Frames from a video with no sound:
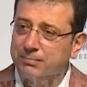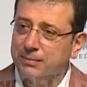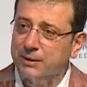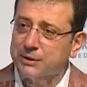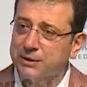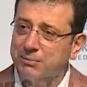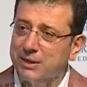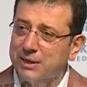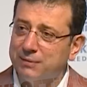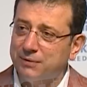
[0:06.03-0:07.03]
başta
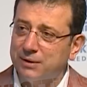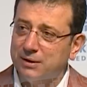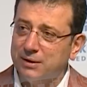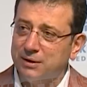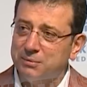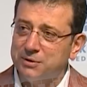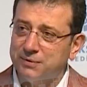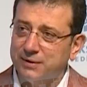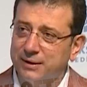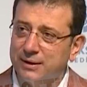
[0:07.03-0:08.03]
milletvekillerimiz
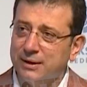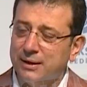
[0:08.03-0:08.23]
ve